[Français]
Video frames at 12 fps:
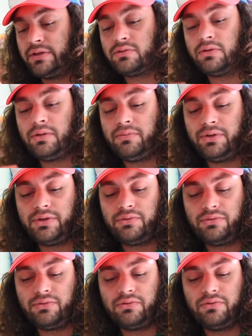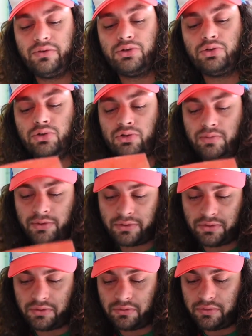Est-ce qu'on a bien tout trouvé Je
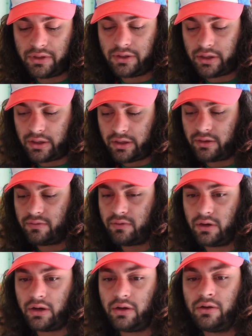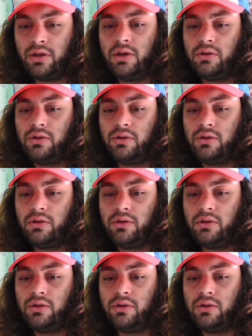pense que oui. Ah, voilà.